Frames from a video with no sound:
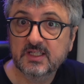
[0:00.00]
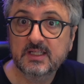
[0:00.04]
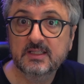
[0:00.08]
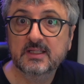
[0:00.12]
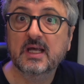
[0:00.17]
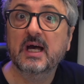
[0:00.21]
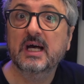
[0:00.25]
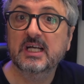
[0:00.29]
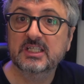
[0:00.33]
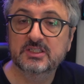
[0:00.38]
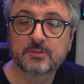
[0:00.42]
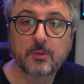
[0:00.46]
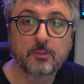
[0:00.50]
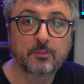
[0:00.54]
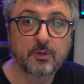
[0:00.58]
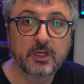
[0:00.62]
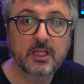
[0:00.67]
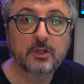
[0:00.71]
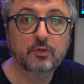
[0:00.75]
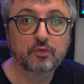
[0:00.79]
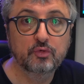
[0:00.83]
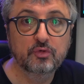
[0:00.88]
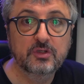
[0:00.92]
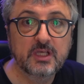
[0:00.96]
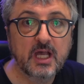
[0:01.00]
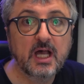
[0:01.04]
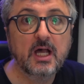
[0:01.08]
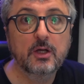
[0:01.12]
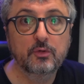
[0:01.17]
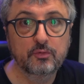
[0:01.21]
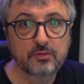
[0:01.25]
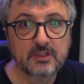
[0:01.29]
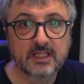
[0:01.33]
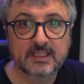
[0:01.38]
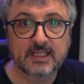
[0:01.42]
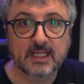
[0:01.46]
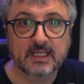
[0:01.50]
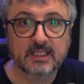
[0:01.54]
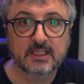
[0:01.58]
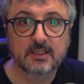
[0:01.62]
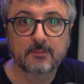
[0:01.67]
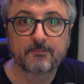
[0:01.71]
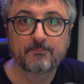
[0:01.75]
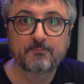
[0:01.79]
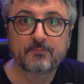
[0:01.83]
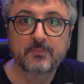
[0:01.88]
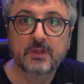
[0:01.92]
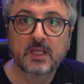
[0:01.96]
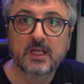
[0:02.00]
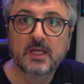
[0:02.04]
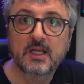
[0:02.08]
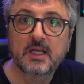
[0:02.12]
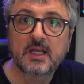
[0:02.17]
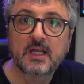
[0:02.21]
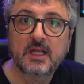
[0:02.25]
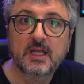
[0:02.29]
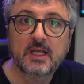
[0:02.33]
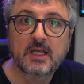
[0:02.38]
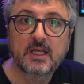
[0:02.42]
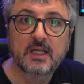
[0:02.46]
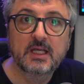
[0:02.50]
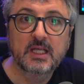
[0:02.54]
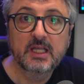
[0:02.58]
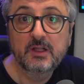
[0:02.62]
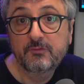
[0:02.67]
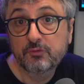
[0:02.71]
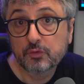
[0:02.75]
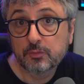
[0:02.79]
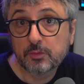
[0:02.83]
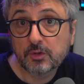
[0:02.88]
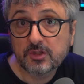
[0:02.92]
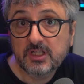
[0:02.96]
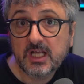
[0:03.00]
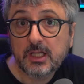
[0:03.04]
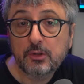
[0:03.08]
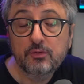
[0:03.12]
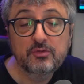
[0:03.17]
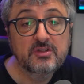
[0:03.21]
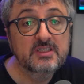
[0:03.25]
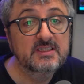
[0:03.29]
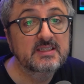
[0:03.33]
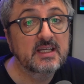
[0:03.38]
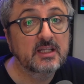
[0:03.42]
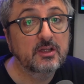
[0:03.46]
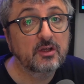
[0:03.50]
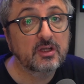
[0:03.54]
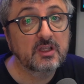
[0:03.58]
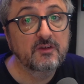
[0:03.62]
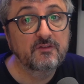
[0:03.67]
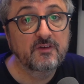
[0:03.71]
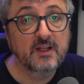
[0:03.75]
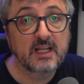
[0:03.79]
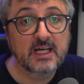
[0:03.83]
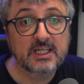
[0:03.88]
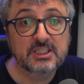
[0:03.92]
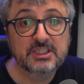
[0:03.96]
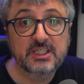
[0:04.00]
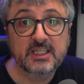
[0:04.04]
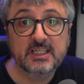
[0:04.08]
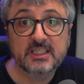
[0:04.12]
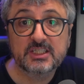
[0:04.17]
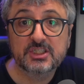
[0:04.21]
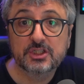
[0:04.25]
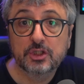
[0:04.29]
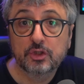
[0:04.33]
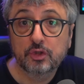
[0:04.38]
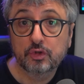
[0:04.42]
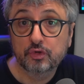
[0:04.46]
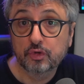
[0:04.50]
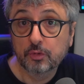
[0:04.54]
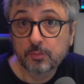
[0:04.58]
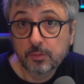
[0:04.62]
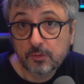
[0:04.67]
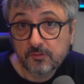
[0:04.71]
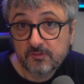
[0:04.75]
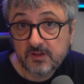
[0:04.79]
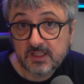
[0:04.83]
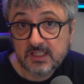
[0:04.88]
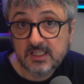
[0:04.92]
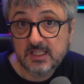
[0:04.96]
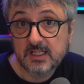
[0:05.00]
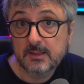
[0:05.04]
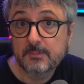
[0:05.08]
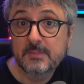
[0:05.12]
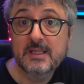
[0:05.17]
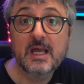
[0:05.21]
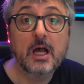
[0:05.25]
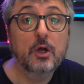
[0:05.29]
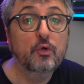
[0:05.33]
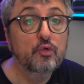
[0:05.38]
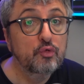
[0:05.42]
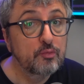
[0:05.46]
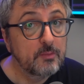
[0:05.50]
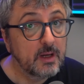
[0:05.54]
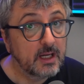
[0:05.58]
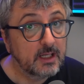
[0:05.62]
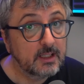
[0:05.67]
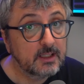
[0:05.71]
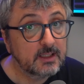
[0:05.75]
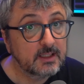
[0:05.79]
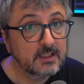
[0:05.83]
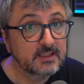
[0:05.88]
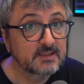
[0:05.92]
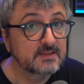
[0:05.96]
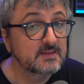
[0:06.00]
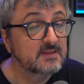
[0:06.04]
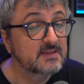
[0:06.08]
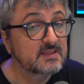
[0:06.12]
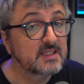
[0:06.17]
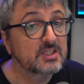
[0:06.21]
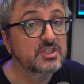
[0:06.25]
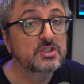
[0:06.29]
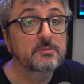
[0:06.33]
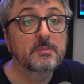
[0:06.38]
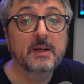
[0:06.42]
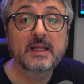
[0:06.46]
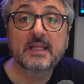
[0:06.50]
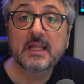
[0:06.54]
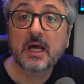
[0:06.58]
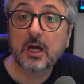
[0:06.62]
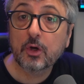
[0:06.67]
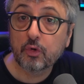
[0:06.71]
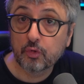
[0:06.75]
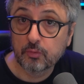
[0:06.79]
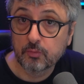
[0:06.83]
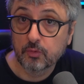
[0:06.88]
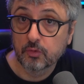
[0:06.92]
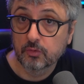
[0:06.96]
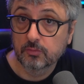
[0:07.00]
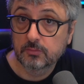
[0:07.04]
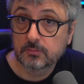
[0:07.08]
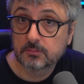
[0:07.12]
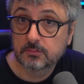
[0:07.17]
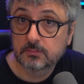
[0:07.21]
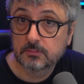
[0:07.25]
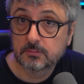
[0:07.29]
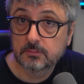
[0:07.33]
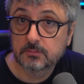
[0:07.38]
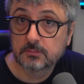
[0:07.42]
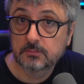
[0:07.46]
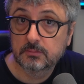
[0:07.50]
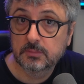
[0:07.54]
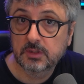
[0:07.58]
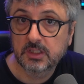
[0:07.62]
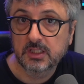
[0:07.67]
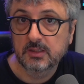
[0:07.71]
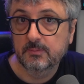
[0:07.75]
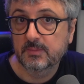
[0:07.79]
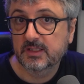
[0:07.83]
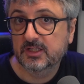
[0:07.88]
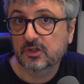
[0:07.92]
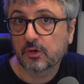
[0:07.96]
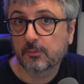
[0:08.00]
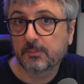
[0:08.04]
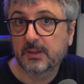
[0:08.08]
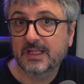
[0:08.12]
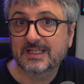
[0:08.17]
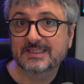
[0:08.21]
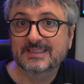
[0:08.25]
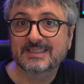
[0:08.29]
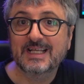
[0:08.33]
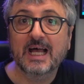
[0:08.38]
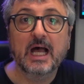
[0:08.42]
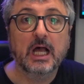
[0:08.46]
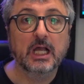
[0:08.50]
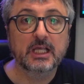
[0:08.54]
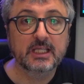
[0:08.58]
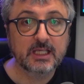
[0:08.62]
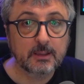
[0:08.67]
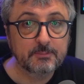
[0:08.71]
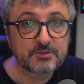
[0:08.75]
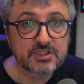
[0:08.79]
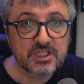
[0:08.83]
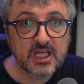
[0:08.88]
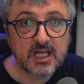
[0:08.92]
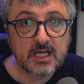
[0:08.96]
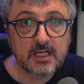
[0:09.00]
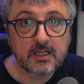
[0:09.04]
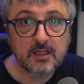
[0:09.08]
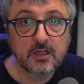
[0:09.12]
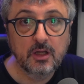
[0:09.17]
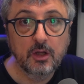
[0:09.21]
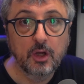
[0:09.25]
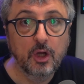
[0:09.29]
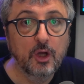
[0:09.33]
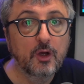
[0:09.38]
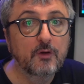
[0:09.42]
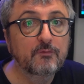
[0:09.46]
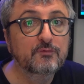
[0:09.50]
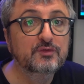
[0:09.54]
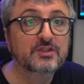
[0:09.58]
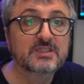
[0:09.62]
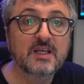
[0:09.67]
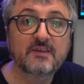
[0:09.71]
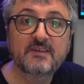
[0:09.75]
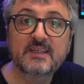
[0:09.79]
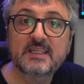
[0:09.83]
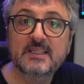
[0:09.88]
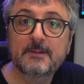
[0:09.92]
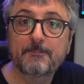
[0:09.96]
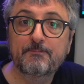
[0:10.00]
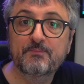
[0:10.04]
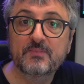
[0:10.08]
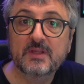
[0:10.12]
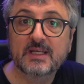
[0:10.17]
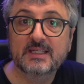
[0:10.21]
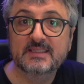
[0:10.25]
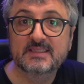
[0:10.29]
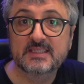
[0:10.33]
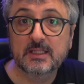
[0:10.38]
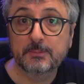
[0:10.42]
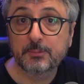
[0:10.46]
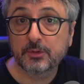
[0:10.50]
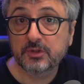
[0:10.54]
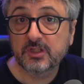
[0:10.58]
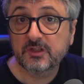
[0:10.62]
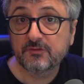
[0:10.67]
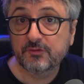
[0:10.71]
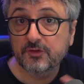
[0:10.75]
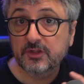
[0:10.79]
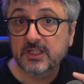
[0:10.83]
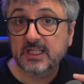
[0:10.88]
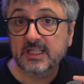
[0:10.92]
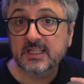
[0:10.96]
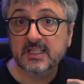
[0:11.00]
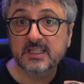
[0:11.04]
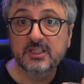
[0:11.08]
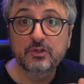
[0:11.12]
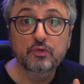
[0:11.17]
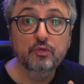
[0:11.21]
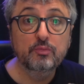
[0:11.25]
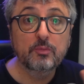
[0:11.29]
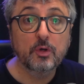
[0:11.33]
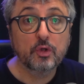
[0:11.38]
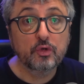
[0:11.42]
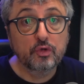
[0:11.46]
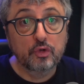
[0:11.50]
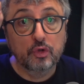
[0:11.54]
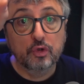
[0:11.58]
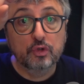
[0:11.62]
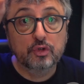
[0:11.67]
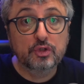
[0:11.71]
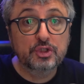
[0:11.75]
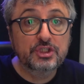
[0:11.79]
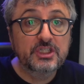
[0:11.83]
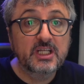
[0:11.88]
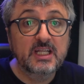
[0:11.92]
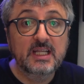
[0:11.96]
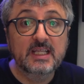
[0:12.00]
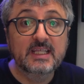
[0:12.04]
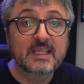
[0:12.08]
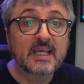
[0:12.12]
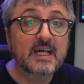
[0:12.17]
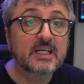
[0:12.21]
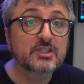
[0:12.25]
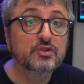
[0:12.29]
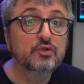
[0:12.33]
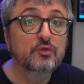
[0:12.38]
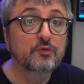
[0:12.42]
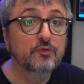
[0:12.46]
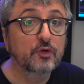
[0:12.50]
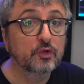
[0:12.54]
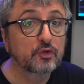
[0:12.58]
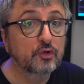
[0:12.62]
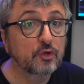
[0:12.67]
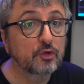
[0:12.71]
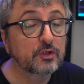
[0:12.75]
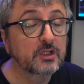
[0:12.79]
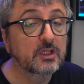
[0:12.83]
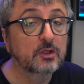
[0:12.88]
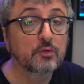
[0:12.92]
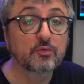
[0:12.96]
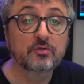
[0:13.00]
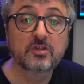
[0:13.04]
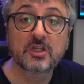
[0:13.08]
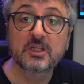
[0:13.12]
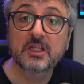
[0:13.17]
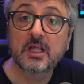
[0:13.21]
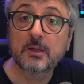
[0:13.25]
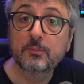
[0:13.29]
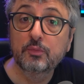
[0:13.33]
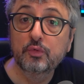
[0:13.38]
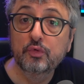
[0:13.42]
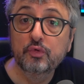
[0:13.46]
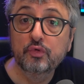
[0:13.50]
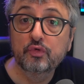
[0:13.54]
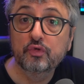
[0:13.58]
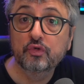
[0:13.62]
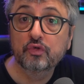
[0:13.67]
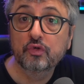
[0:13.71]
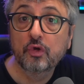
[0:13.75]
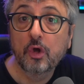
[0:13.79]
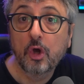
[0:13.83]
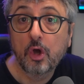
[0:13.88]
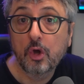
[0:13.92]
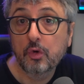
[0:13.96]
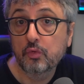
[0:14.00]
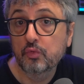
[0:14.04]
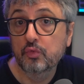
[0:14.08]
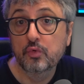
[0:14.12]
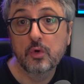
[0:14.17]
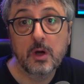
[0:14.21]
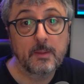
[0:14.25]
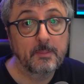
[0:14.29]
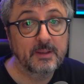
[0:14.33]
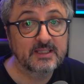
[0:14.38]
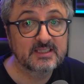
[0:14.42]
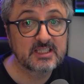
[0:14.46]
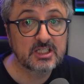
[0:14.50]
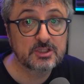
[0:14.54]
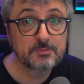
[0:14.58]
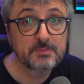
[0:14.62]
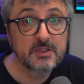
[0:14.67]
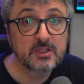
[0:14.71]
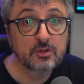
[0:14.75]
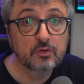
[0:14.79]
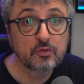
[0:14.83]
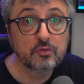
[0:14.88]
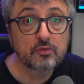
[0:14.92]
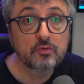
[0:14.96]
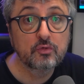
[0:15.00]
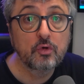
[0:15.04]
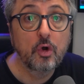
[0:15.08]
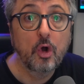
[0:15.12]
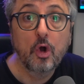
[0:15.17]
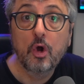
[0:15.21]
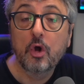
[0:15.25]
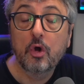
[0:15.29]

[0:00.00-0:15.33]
être à ce moment-là, en tout cas, une attaque. Ils vont demander à l'utilisateur qui fait la recherche de prouver qu'il est bien humain et qu'il ne s'agit pas d'un robot. Ils mettent en place un CAPTCHA. Vous savez, cette petite fenêtre qui nous demande de cocher les cases d'une photo qui contiennent un bus, ou un passage piéton,